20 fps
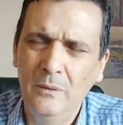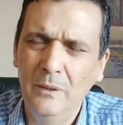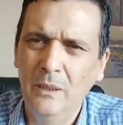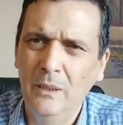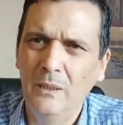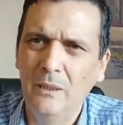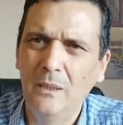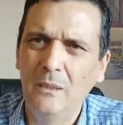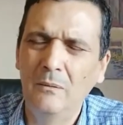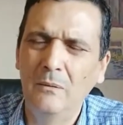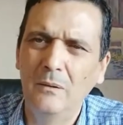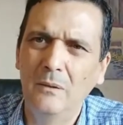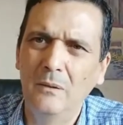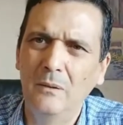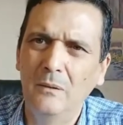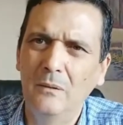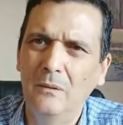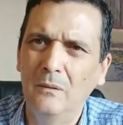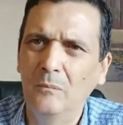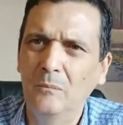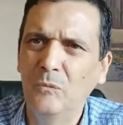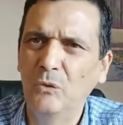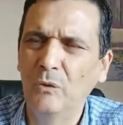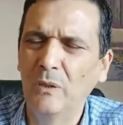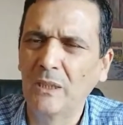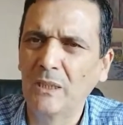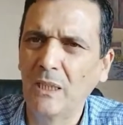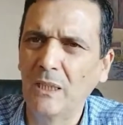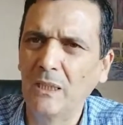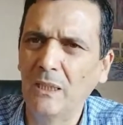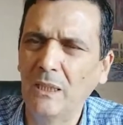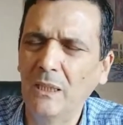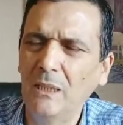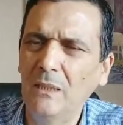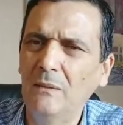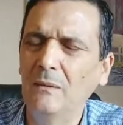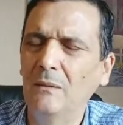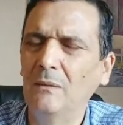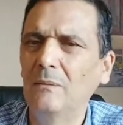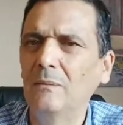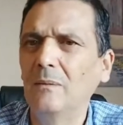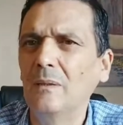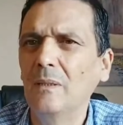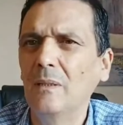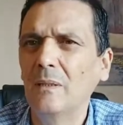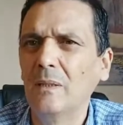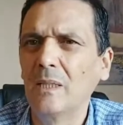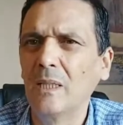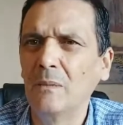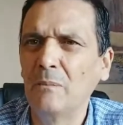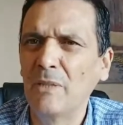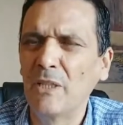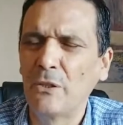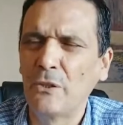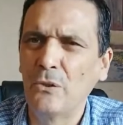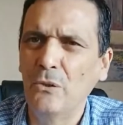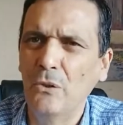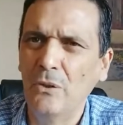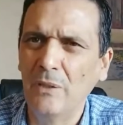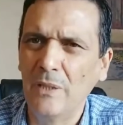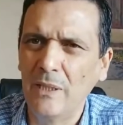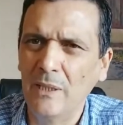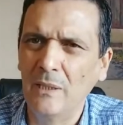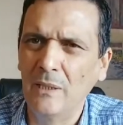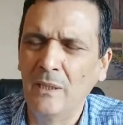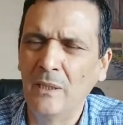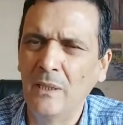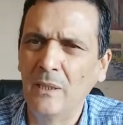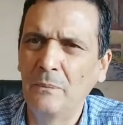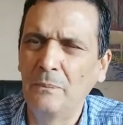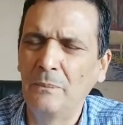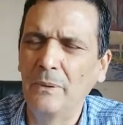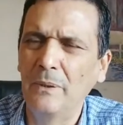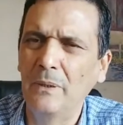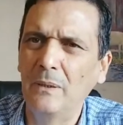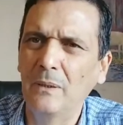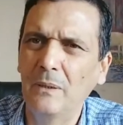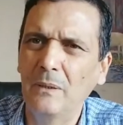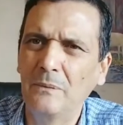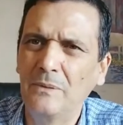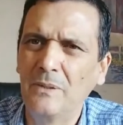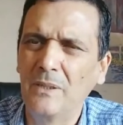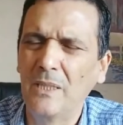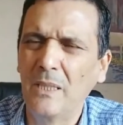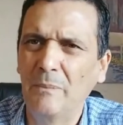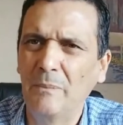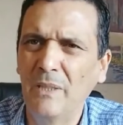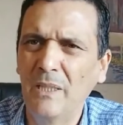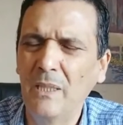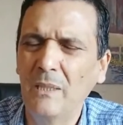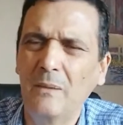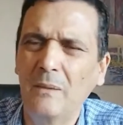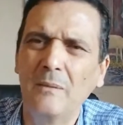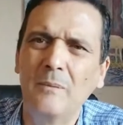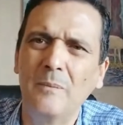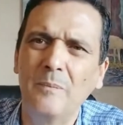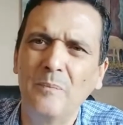يعني مواطنين كنمارسوا حريتنا في التعبير